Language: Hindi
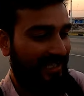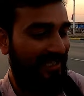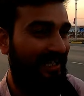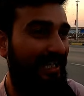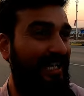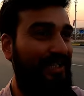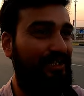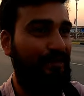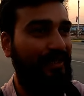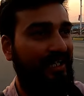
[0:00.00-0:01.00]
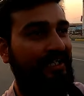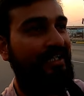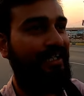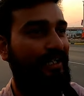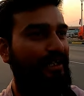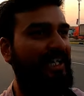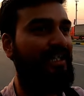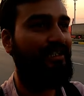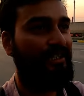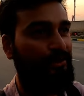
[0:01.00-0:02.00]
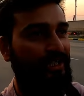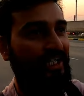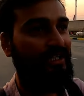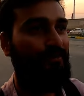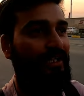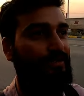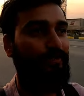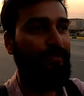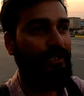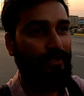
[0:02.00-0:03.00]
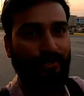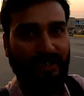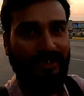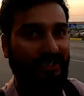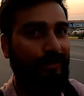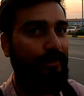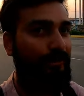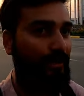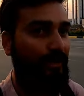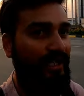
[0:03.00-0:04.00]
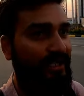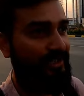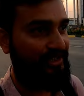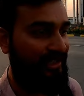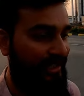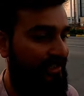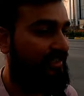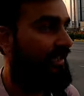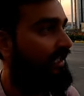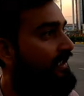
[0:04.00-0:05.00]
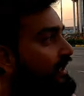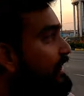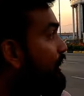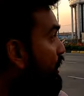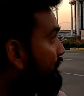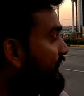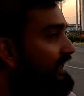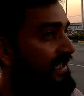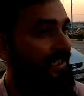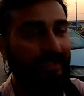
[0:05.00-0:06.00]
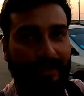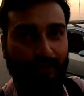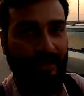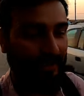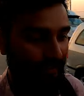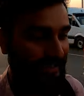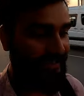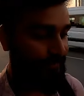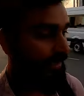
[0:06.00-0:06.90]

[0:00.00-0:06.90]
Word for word: लेटेस्ट में अगर देखा है नाइनटीन सेंचुरी के आसपास सोवियत यूनियन का दबदबा हुआ यानी रशिया ने राज किया और फाइनली कंट्री को इंडिपेंडेंस